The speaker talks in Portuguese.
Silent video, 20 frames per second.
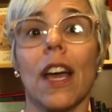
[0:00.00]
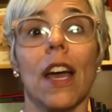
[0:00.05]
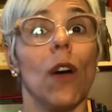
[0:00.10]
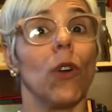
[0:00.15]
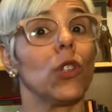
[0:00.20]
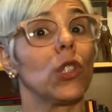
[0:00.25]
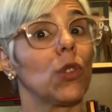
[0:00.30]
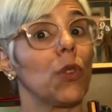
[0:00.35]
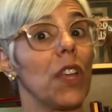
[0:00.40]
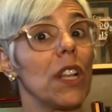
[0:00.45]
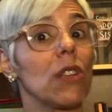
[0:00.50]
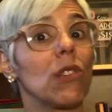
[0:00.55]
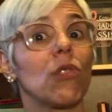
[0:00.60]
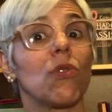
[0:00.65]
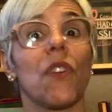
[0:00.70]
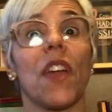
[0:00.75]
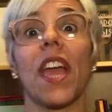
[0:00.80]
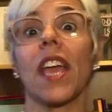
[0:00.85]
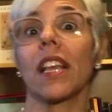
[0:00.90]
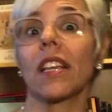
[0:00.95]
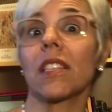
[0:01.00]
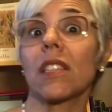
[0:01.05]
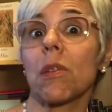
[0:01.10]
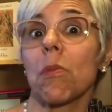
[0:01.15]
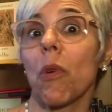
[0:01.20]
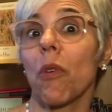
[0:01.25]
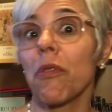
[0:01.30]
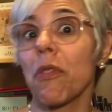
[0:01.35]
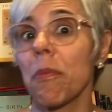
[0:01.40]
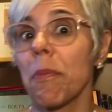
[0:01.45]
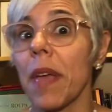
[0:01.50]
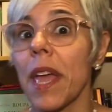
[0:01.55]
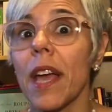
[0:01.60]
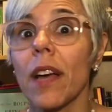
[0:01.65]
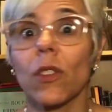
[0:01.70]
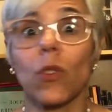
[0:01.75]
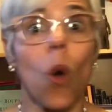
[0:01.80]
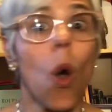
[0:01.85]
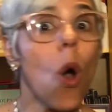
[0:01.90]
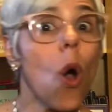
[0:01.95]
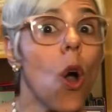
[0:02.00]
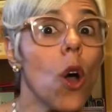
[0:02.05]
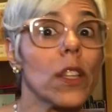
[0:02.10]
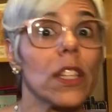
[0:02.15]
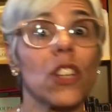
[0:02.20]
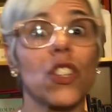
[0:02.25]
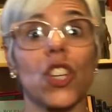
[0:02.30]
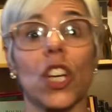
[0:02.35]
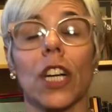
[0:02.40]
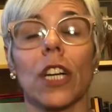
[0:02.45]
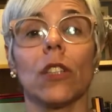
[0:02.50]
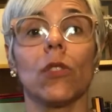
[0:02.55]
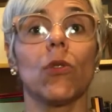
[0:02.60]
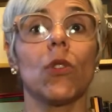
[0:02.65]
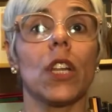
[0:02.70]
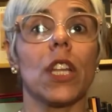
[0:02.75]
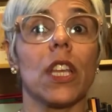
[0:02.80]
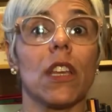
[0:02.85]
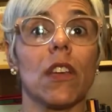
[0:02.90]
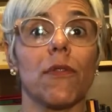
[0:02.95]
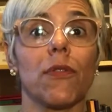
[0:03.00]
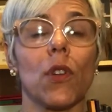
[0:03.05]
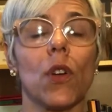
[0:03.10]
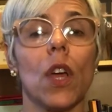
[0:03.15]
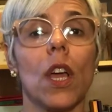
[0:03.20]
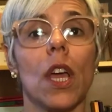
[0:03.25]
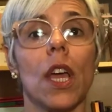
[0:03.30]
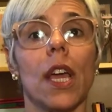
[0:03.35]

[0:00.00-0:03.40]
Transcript: Os filhos veem esse movimento, ó, oh, tá chegando o livro.